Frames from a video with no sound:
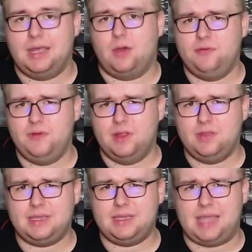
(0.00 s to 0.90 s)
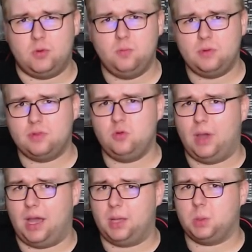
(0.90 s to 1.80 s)
Runde 40 kam so ein bisschen die
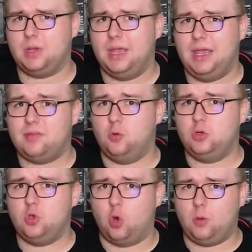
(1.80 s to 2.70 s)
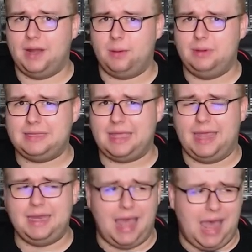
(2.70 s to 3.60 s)
Überraschung, sie holten nochmal Hamilton
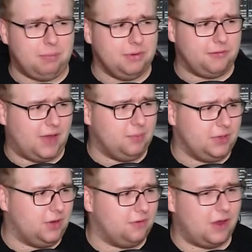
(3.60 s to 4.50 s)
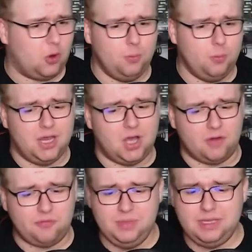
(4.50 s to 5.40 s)
rein, aber ich frage mich auch, warum
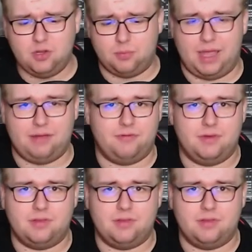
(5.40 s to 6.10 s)
auf Medium-Reifen.